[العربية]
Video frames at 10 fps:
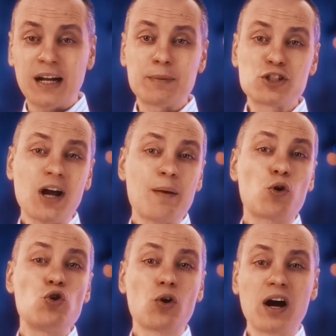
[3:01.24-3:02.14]
بعد ما
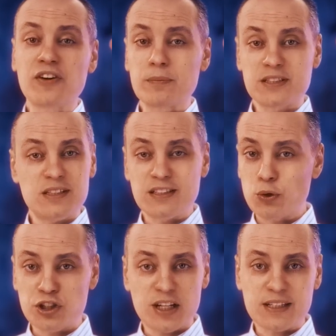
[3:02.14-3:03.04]
الشعب كله كفر
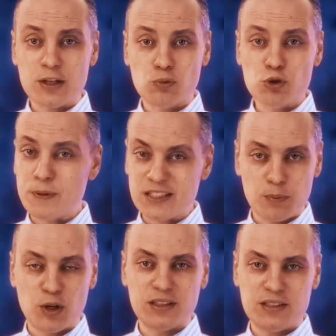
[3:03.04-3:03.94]
بالسيسي وسياساته مش
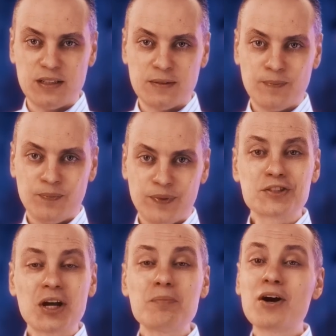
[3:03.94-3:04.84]
بس المهندسين
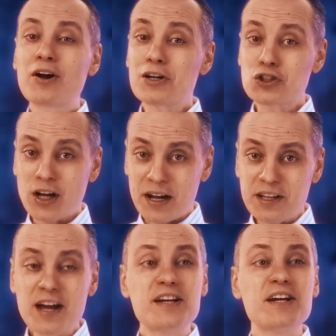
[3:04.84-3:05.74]
النظام رشح
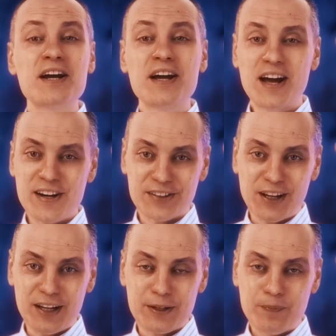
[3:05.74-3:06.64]
تاني هاني
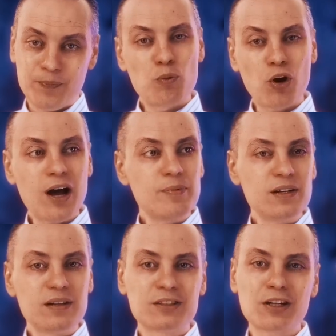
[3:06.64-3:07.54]
ضحي وفي
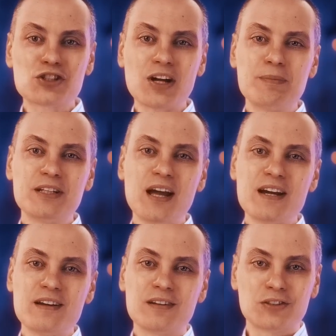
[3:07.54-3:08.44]
المقابل اترشح من
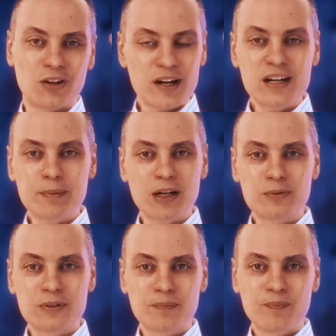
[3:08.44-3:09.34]
تاني طارق
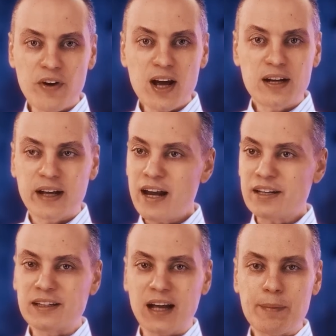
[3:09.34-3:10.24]
النبراوي وفعلا
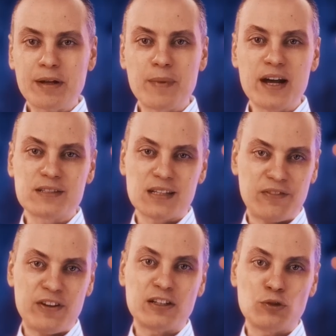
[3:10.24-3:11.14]
كانت انتخابات مارس
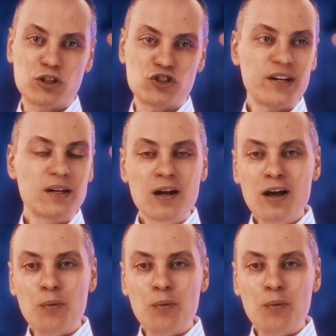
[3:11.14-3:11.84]
2022